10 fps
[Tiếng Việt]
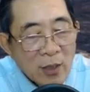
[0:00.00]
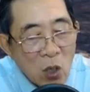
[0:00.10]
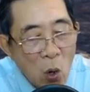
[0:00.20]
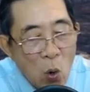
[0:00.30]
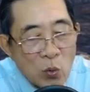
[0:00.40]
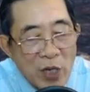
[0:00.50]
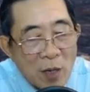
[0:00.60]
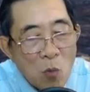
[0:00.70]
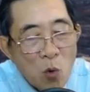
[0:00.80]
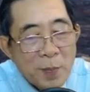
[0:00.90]
Cô rất
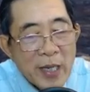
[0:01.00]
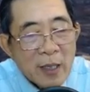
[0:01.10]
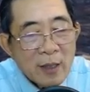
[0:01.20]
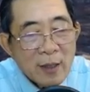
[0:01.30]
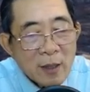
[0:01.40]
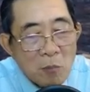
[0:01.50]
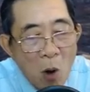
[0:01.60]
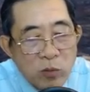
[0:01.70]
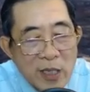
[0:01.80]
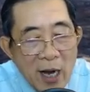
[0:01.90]
muốn biết
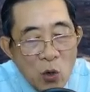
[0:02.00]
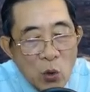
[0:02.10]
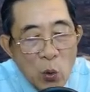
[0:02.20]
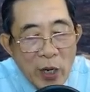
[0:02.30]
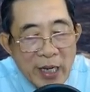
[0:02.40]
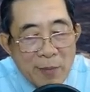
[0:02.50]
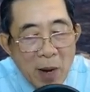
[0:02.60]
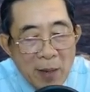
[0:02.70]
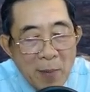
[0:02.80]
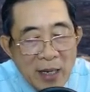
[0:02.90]
một vật có luồng khí
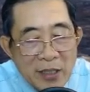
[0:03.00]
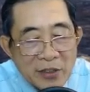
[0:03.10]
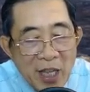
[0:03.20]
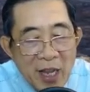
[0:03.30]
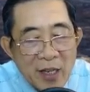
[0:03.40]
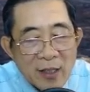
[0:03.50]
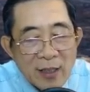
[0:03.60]
may mắn như thế